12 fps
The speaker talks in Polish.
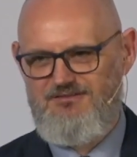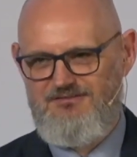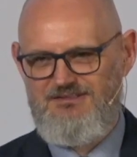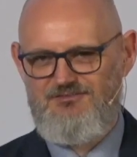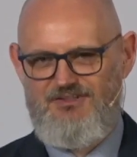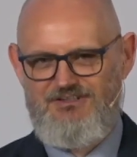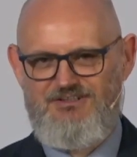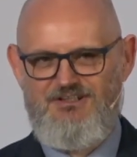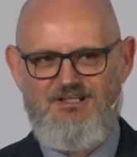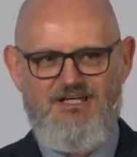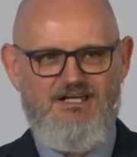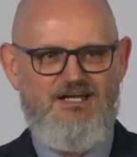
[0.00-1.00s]
To jest
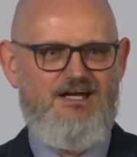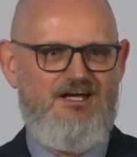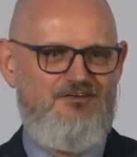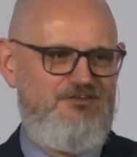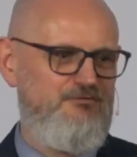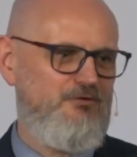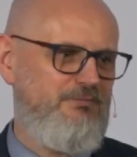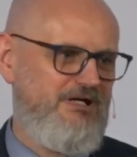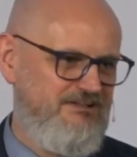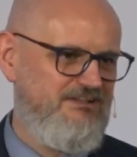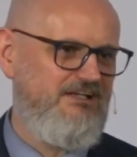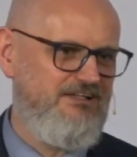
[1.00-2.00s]
właśnie e, film
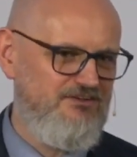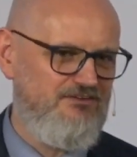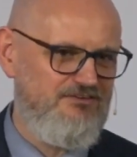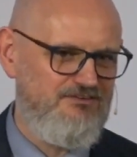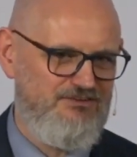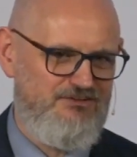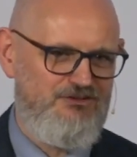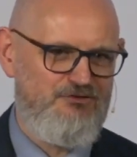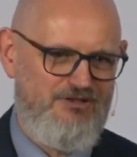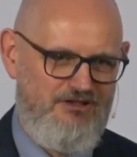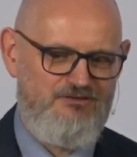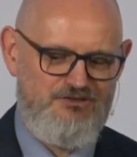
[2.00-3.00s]
oparty na jego
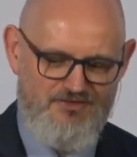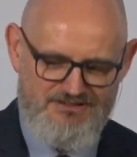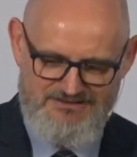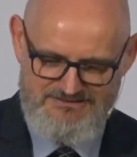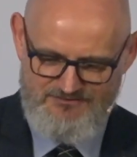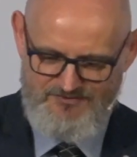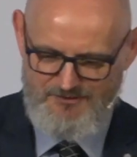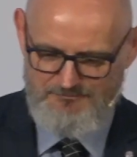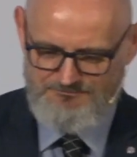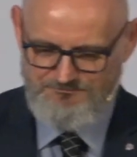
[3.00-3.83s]
życiu, na jego świadectwie.